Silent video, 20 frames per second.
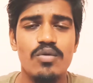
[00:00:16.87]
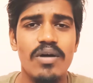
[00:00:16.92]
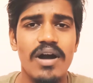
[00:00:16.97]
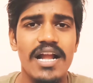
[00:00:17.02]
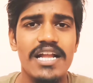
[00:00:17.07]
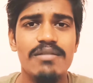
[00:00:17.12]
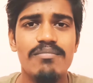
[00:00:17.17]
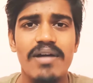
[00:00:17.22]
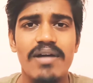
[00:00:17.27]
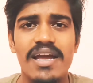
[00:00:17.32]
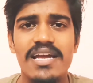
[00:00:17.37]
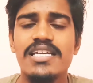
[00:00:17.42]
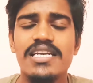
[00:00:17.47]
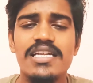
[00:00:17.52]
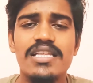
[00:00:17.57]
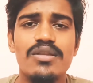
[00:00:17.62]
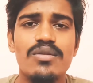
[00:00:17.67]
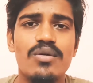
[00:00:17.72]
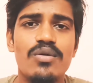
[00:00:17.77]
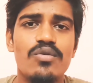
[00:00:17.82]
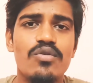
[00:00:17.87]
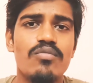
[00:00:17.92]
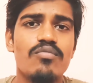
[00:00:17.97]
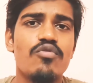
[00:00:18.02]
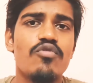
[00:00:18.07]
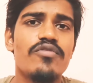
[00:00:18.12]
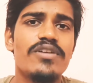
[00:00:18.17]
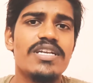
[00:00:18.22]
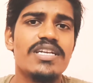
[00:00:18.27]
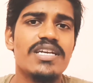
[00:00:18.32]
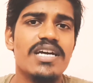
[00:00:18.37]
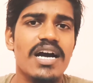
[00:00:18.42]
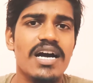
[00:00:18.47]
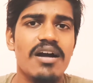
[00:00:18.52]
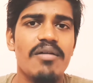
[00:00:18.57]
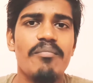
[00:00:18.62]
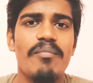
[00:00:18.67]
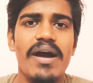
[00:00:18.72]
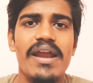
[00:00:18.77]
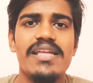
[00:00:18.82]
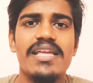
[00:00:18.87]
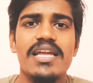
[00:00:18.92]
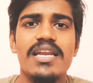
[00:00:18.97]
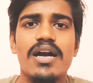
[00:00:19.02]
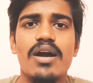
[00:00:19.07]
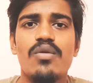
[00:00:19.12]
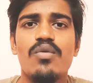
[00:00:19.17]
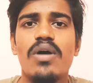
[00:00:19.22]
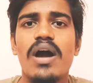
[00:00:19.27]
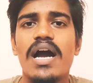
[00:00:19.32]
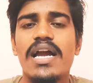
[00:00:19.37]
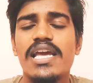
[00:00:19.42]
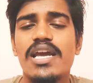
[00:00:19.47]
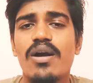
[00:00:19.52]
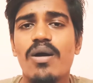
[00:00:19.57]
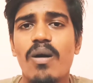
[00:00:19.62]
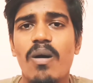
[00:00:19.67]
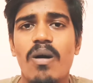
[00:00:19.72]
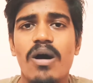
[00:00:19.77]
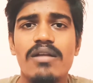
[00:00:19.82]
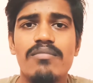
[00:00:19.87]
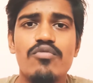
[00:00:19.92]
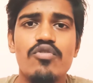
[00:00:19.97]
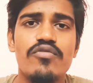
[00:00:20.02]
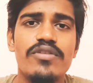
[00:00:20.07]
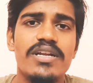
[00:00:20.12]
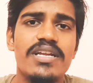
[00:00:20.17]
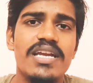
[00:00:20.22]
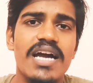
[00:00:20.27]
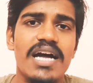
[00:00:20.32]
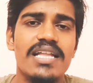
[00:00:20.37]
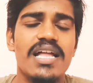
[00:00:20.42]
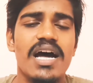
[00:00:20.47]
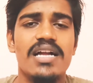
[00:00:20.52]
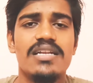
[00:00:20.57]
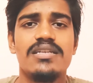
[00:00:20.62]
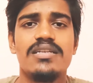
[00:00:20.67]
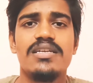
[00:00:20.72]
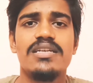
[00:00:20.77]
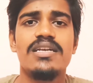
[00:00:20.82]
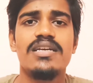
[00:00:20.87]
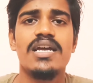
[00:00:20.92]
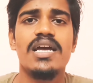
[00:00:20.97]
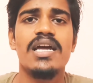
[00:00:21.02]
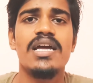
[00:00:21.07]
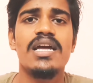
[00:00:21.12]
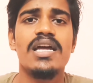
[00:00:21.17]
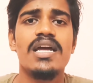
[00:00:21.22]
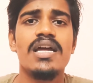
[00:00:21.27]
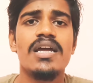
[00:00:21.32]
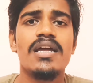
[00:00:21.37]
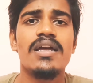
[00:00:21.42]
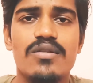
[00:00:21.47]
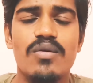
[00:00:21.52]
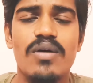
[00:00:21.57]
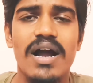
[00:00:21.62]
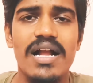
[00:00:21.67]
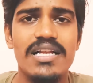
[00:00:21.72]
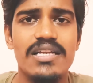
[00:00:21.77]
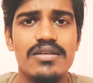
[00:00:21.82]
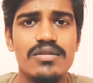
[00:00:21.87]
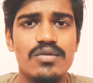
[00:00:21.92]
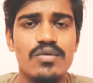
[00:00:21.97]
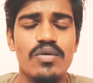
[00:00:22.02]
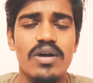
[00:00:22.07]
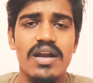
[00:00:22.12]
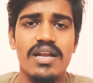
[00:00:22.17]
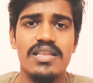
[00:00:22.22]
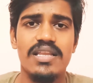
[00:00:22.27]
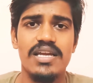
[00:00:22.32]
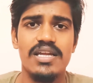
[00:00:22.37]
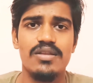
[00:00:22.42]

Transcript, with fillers: तो गाइस मैं इन दोनों मूवीज़ का कंपैरिजन करूंगा कि कौन मूवी ज़्यादा अच्छी है तो गाइस शुरू करते